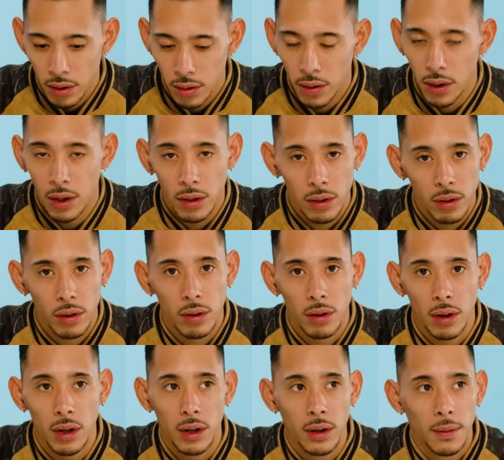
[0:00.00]
ツアーに行く時
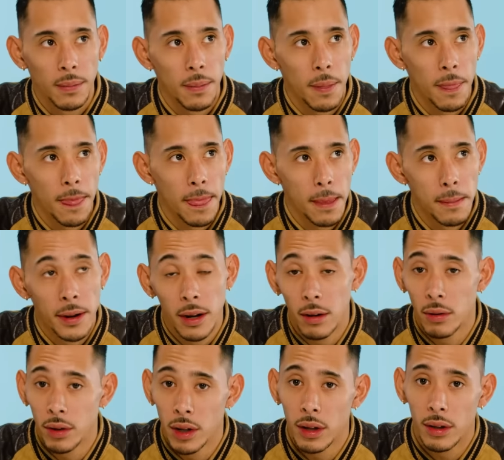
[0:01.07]
とか、まあ、
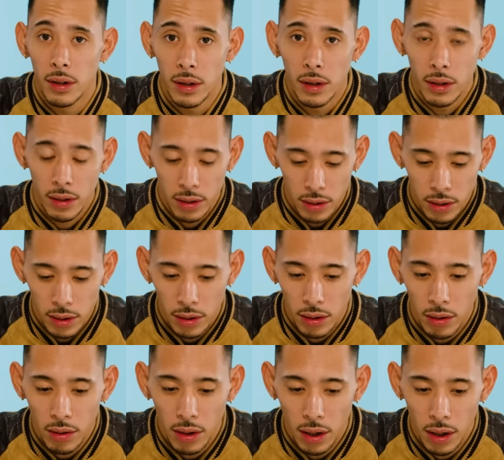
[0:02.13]
レコーディングする
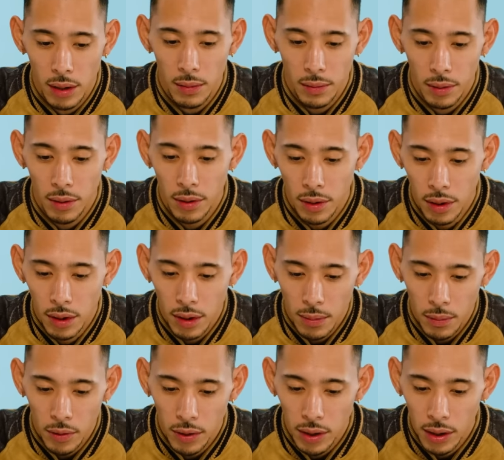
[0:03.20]
時とかにも
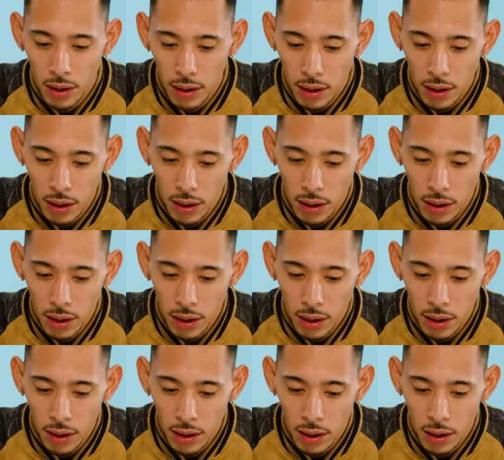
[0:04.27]
持ってって